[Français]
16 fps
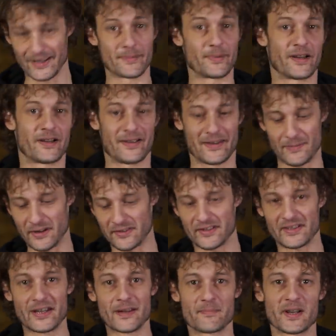eh ben,
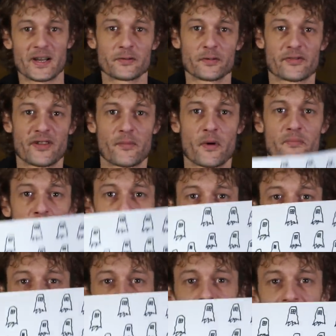imaginez plein de femmes en
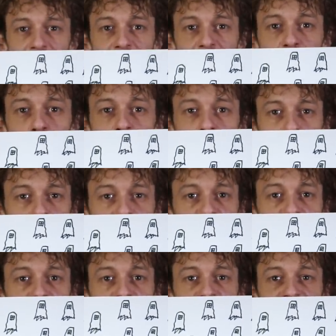burqa, il faut
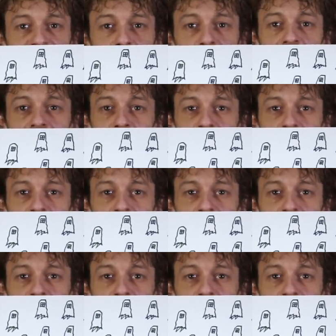retrouver Fatima.